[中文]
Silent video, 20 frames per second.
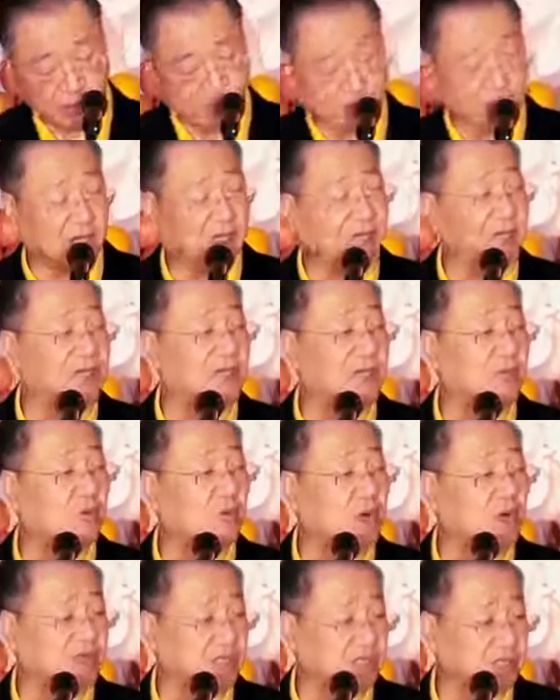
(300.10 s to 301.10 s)
你要让他
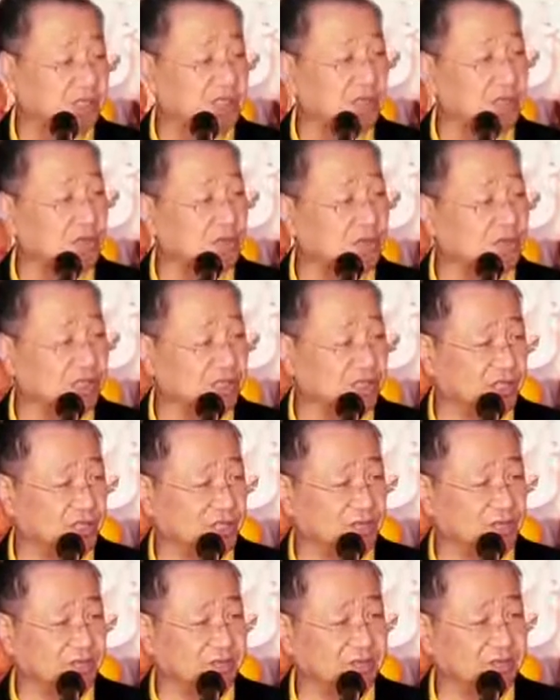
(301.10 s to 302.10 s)
忘记很多事
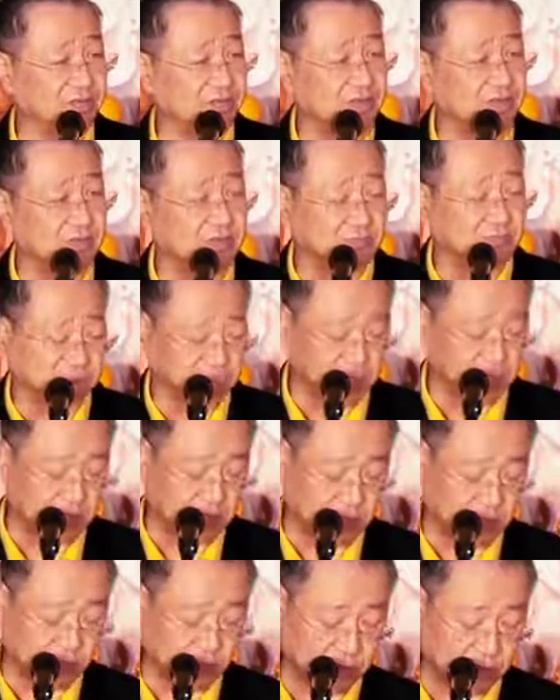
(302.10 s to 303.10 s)
情，
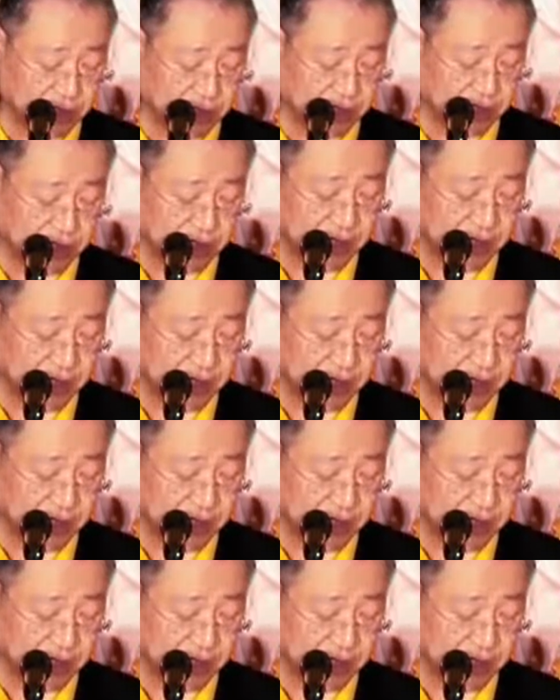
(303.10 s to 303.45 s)
他很多事